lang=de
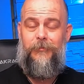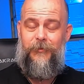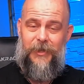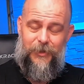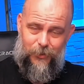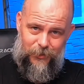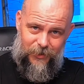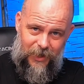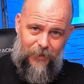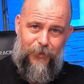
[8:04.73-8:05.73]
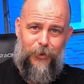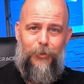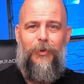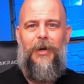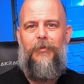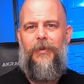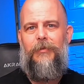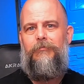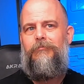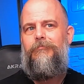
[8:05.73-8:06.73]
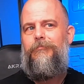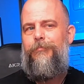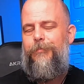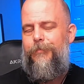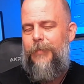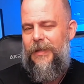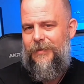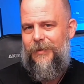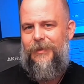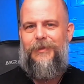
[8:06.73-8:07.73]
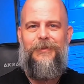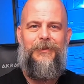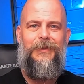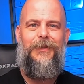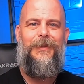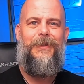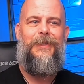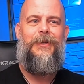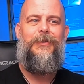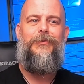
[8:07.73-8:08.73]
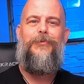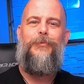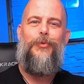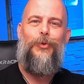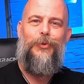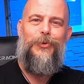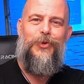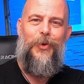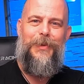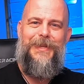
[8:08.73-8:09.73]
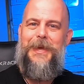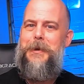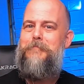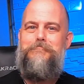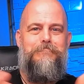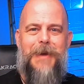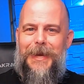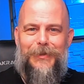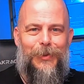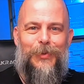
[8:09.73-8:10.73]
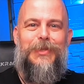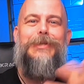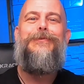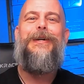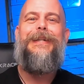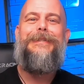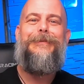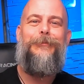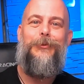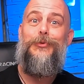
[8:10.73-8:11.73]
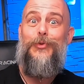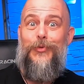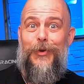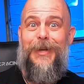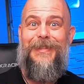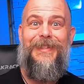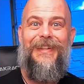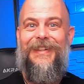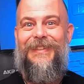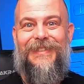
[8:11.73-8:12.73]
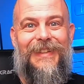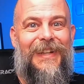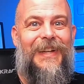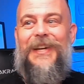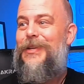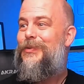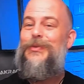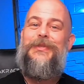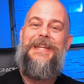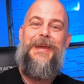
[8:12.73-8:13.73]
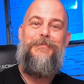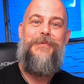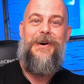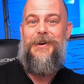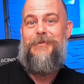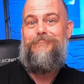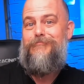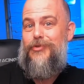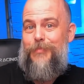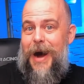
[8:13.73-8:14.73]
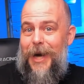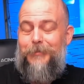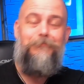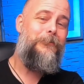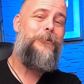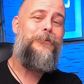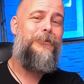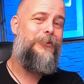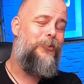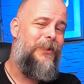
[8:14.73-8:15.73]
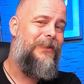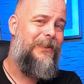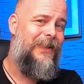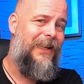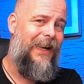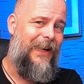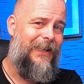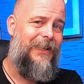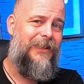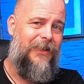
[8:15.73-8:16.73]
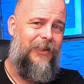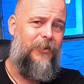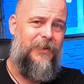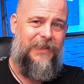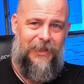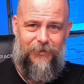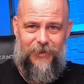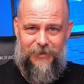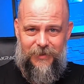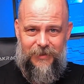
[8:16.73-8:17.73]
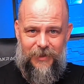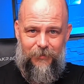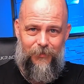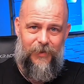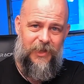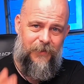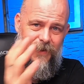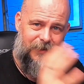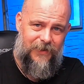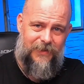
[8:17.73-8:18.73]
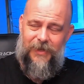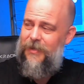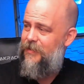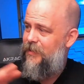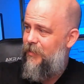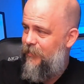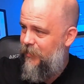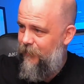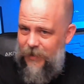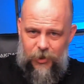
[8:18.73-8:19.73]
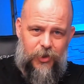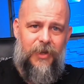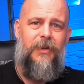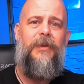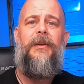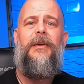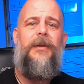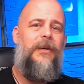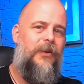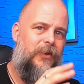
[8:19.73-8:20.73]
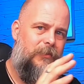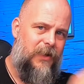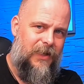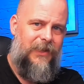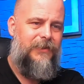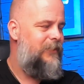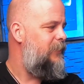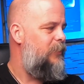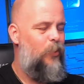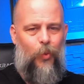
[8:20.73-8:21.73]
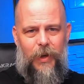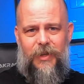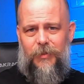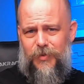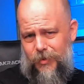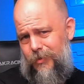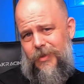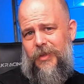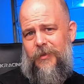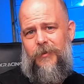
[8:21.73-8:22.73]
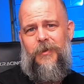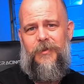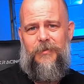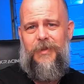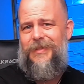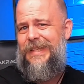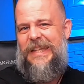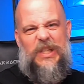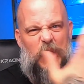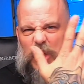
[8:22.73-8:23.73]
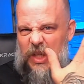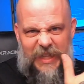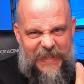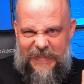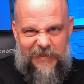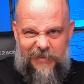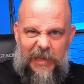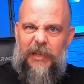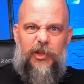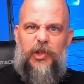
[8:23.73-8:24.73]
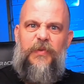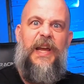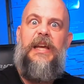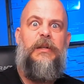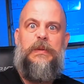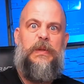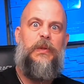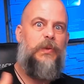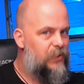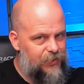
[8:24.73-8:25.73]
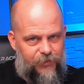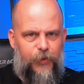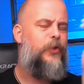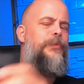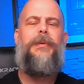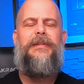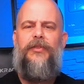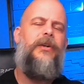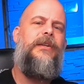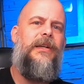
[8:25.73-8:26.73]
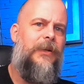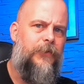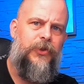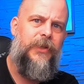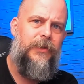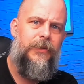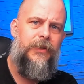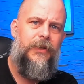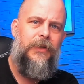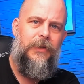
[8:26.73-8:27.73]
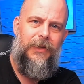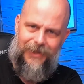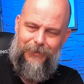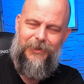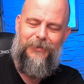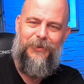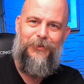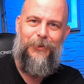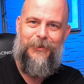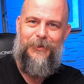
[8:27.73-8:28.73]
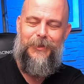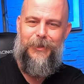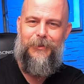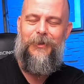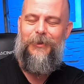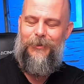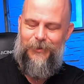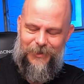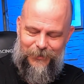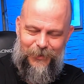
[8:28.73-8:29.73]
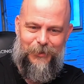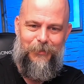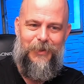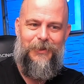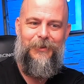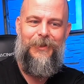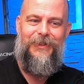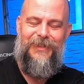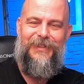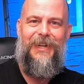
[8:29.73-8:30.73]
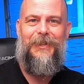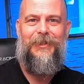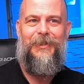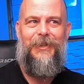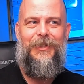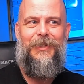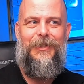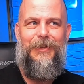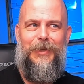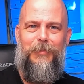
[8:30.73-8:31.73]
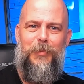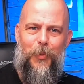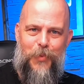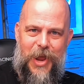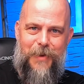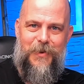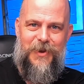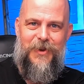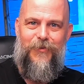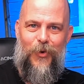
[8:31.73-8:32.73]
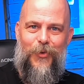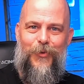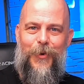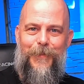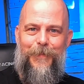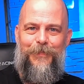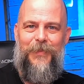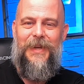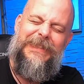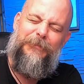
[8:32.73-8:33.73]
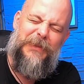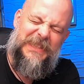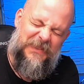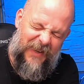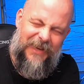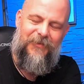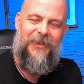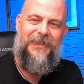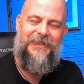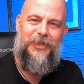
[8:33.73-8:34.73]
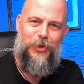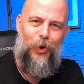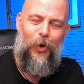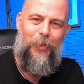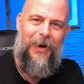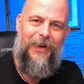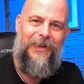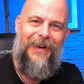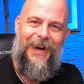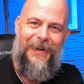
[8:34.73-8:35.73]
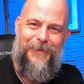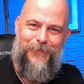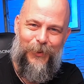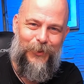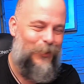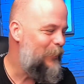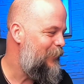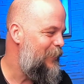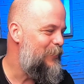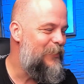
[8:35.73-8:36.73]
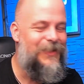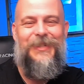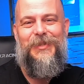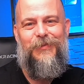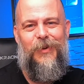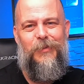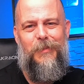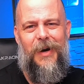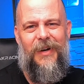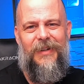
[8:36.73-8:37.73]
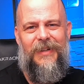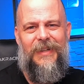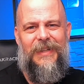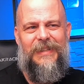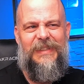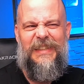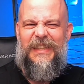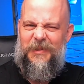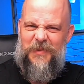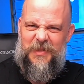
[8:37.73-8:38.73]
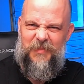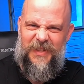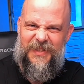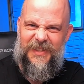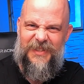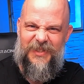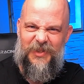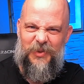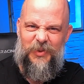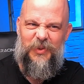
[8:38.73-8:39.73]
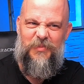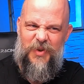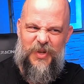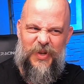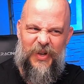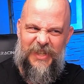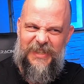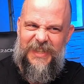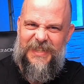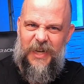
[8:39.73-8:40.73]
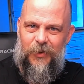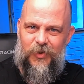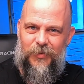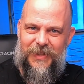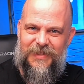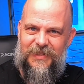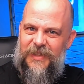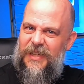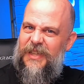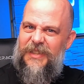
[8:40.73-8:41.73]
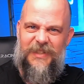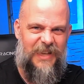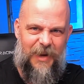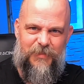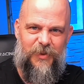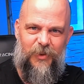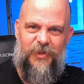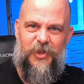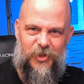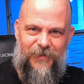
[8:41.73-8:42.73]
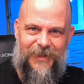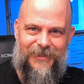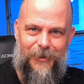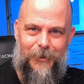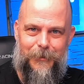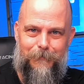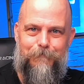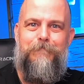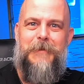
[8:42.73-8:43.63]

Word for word: Vielleicht solltet ihr einfach nur auf ein besseres, vom Kundenservice her exklusiveres und zuverlässigeres System äh, sparen und somit eigentlich dann auch was Handfestes haben. Ich werde das Teil jetzt hier wieder wegstellen um mein altes Wacom Synthic 24 Zoll Riesending, schwer und groß und furchtbar teuer aufstellen, aber es wird funktionieren und es wird mir den Tag nicht mit Problemen hier vollfüllen. Ich bezweifle, dass ich nochmal ein Produktvideo für diese Firma mache, denn ich habe was Besseres zu tun und möchte euch nichts aufschwatzen, das absoluter Schwachsinn ist.